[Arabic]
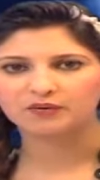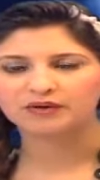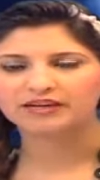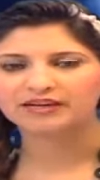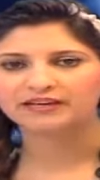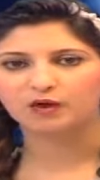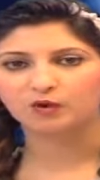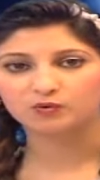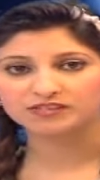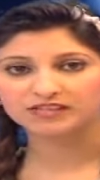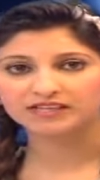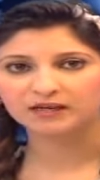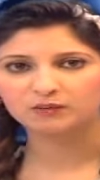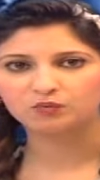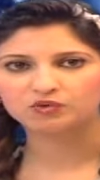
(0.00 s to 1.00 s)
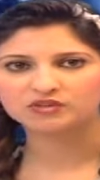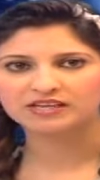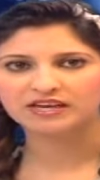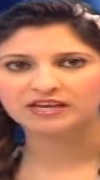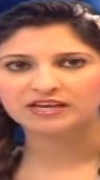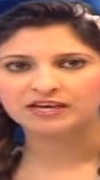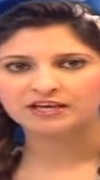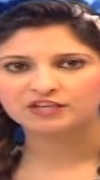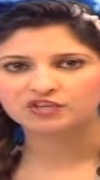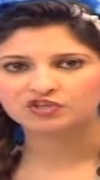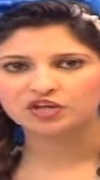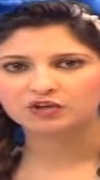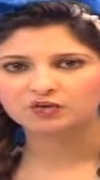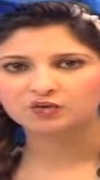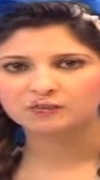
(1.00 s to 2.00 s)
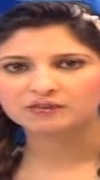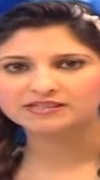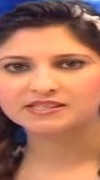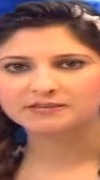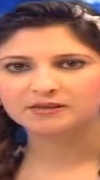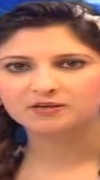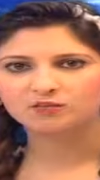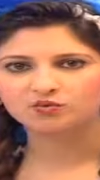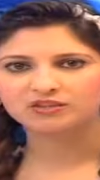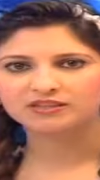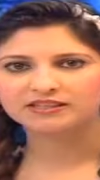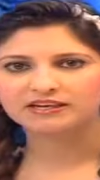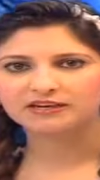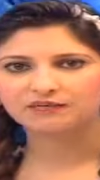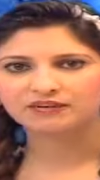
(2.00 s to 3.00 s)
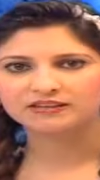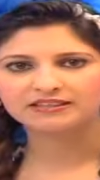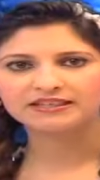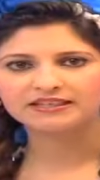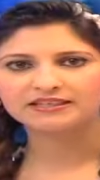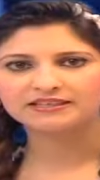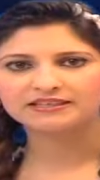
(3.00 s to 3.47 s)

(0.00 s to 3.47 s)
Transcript: وكان حسين عموتة يشغل منصب المدير الفني